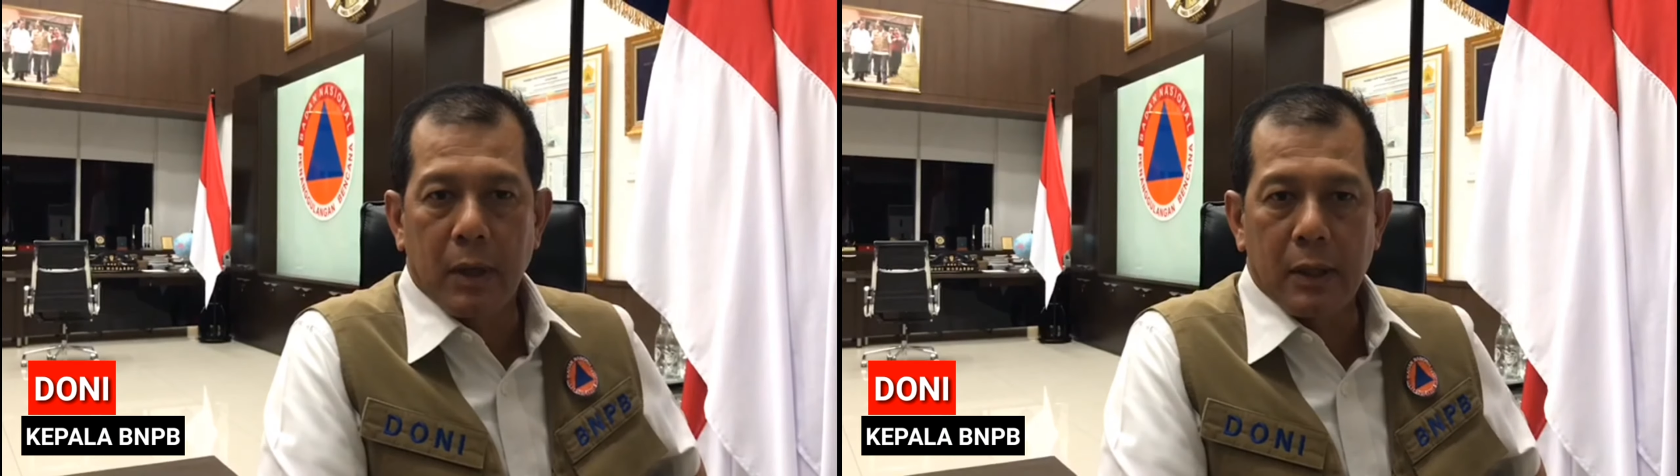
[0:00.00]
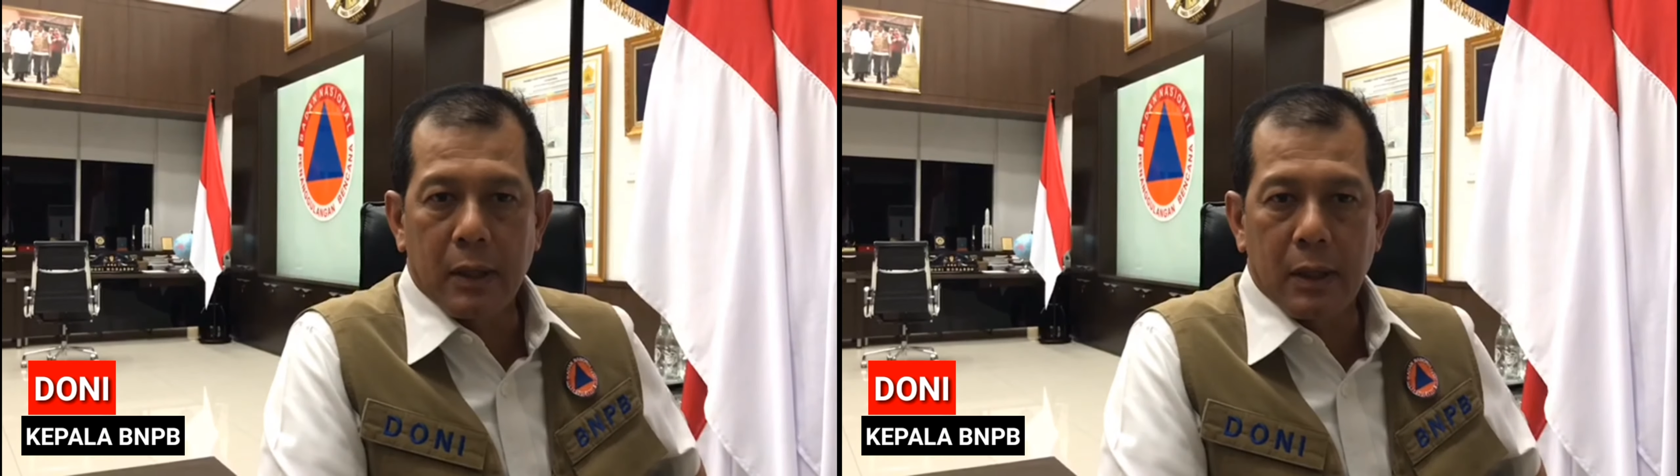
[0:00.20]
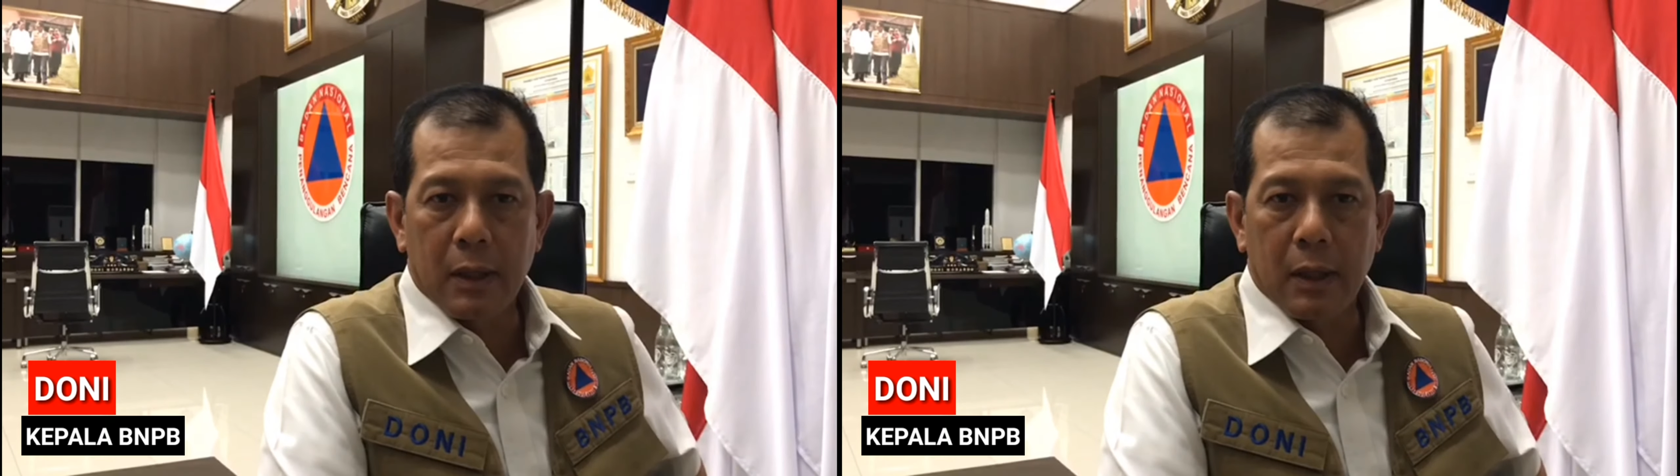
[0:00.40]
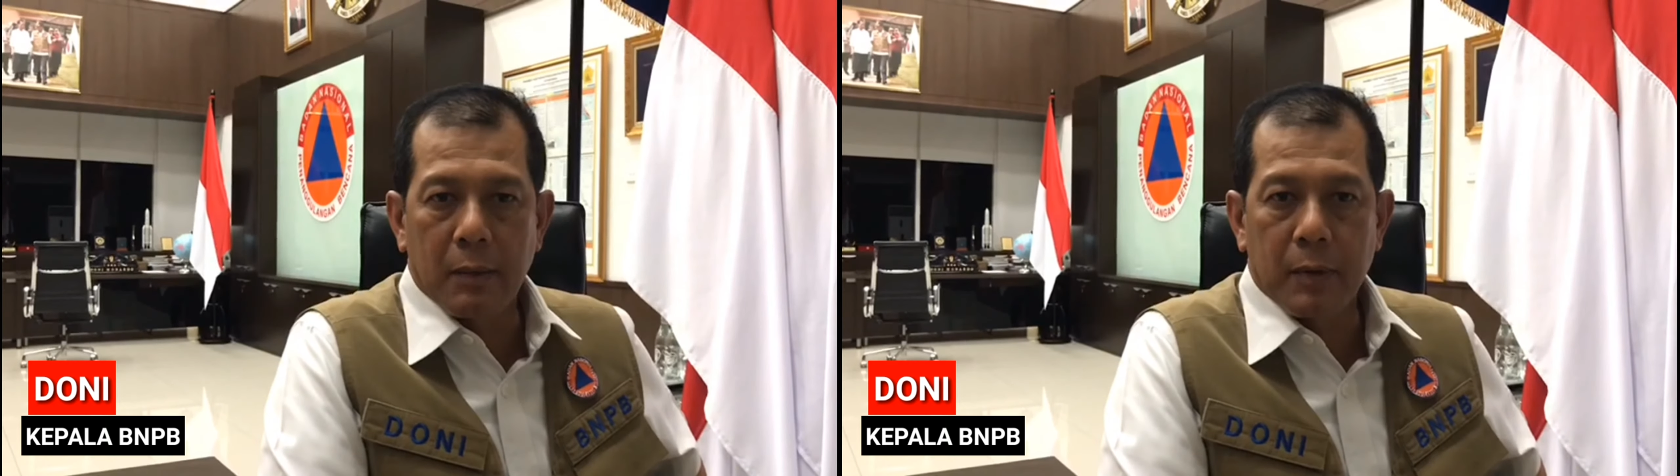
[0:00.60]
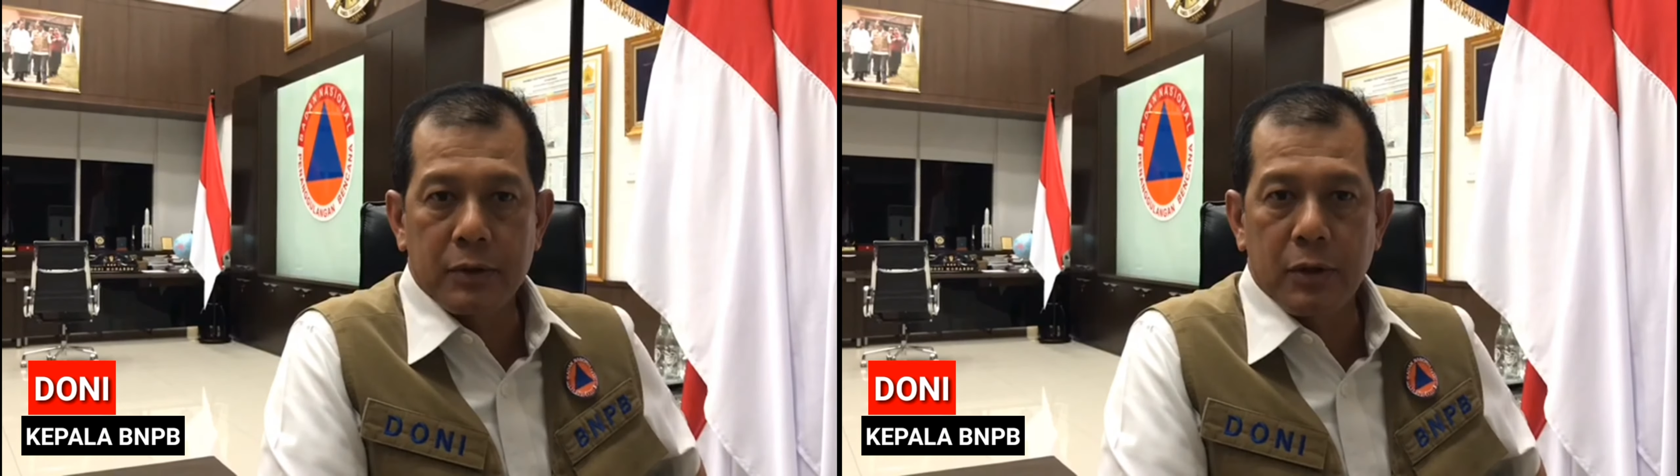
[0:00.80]
hal ini
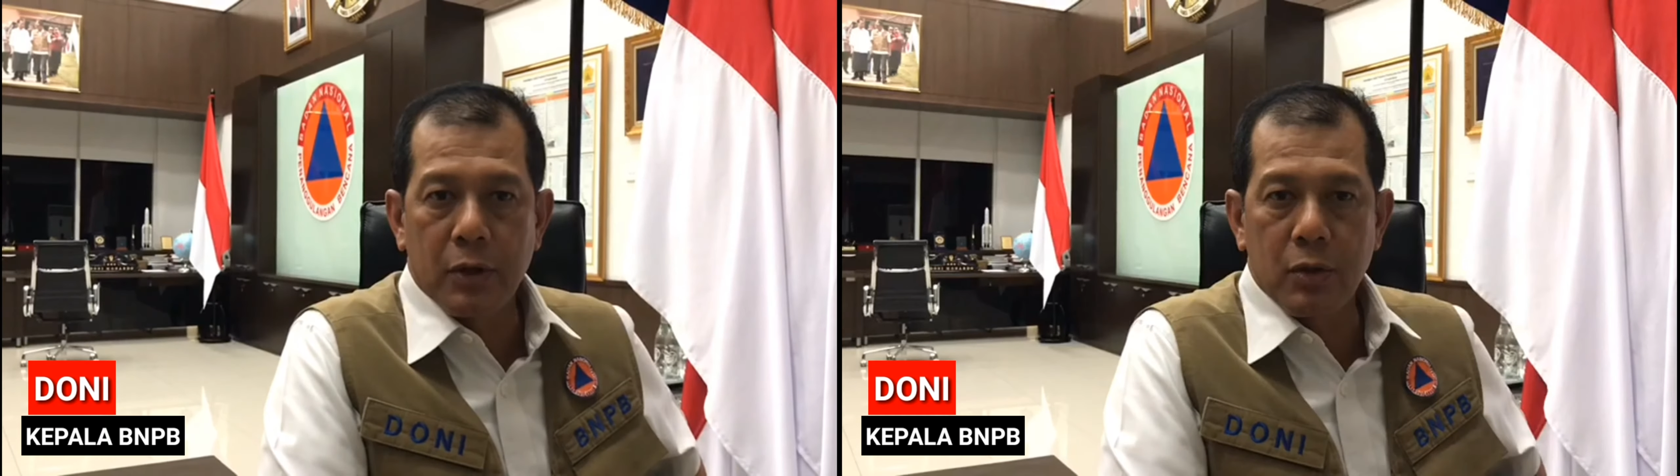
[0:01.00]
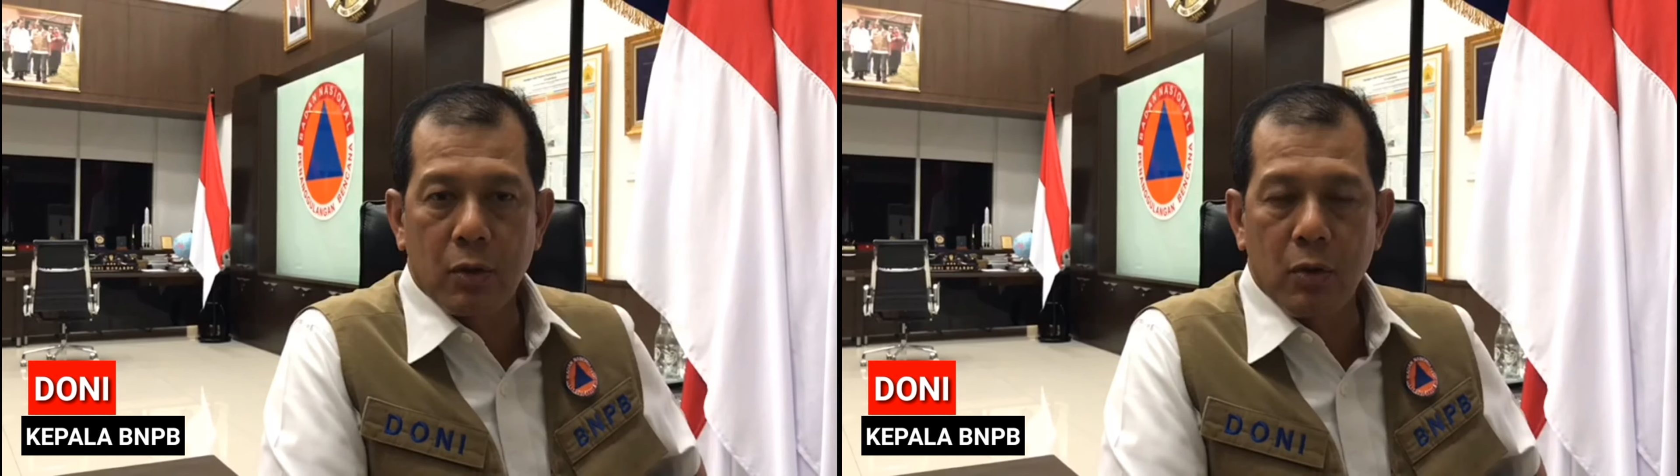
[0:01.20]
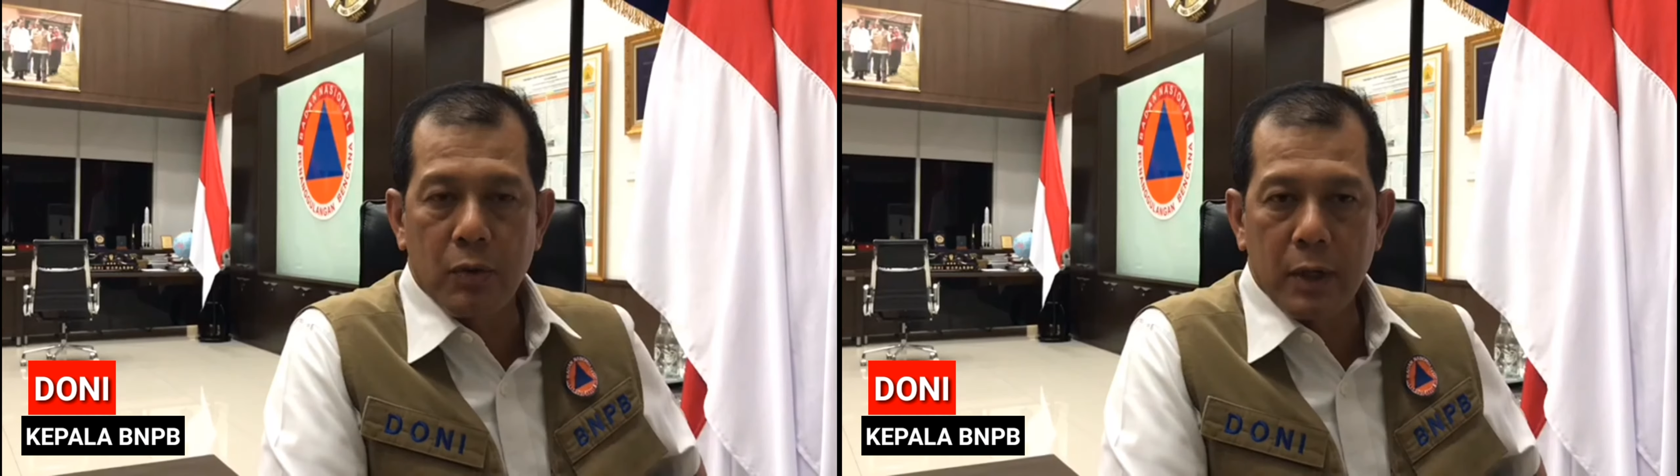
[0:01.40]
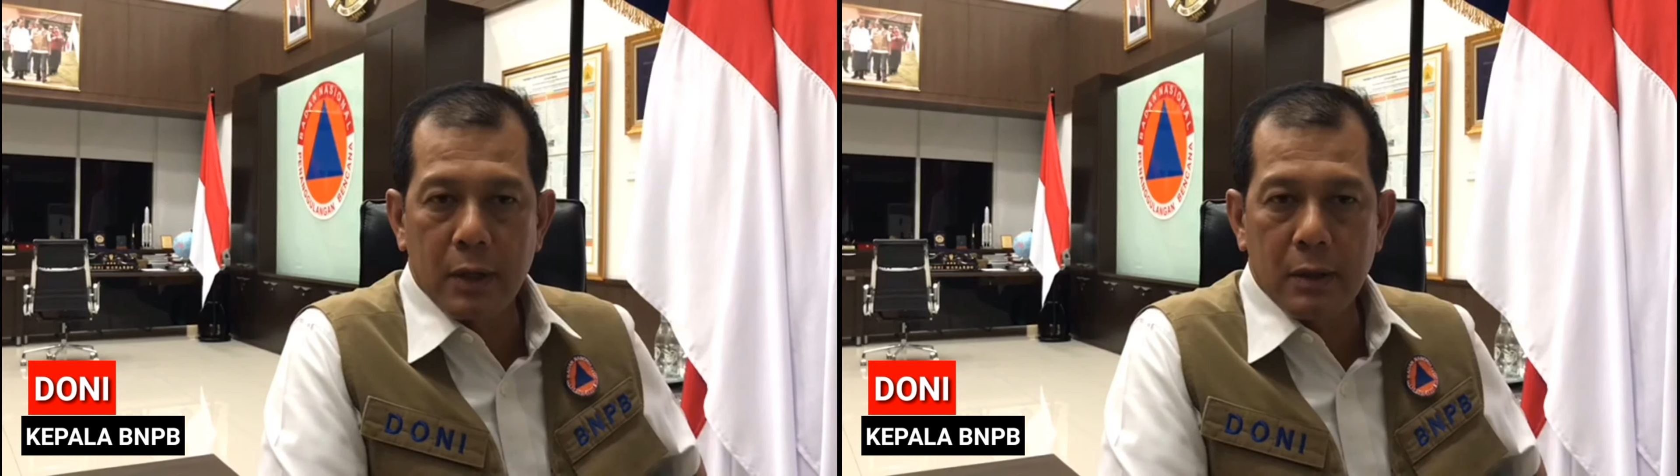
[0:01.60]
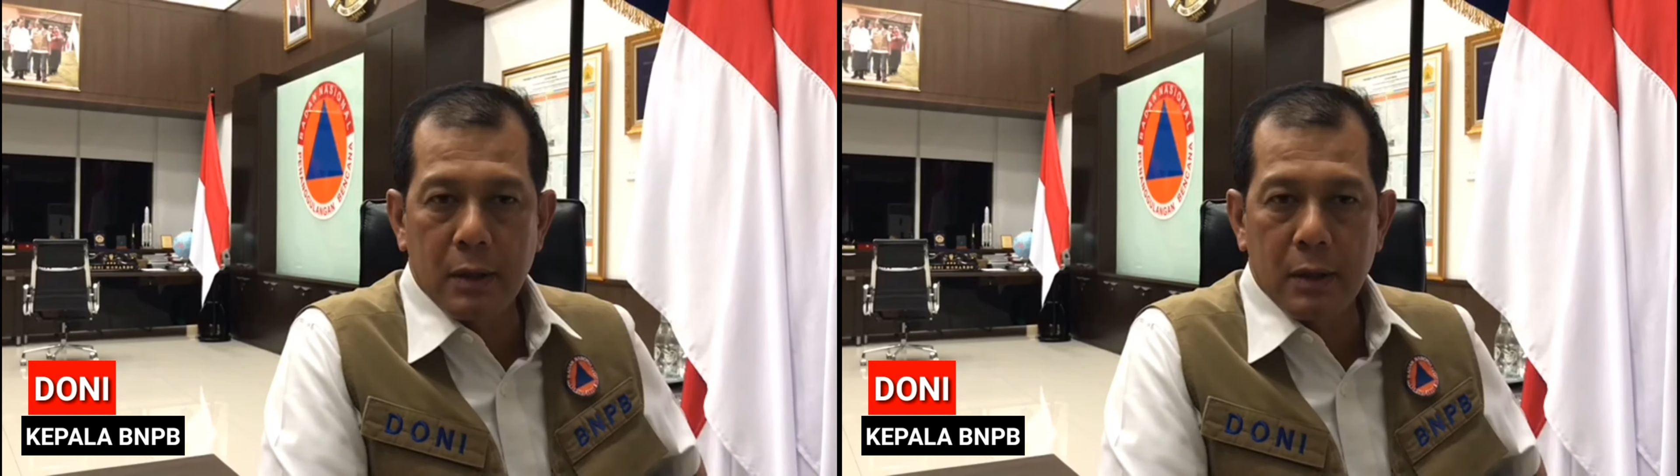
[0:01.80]
adalah Presiden Jokowi